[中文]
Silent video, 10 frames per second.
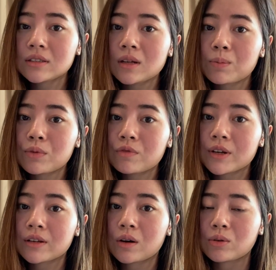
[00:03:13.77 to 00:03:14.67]
吃的部
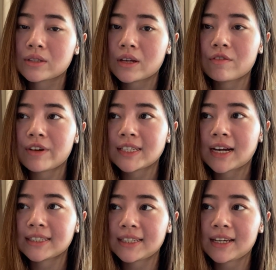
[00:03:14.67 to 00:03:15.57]
分呢，我真的非
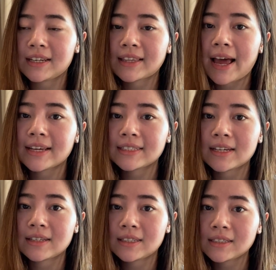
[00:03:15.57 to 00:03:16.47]
常建议带一
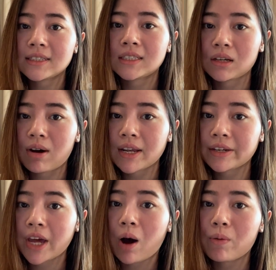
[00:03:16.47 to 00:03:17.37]
些自己喜欢
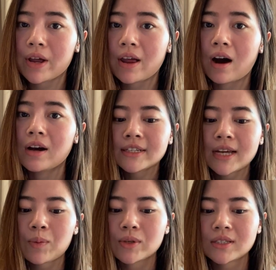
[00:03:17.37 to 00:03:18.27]
的调味料，
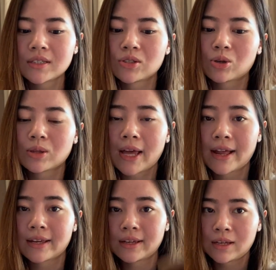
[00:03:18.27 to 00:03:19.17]
像我自己就
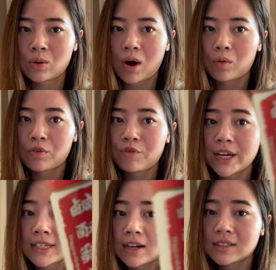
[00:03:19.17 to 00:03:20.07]
带了一罐我
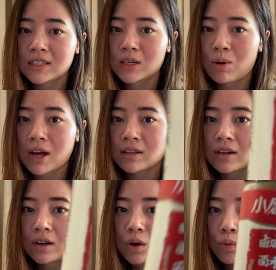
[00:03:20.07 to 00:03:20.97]
非常喜欢
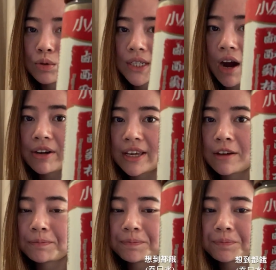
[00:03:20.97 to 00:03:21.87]
的胡椒
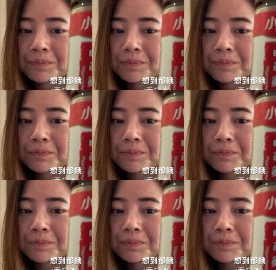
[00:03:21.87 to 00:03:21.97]
盐。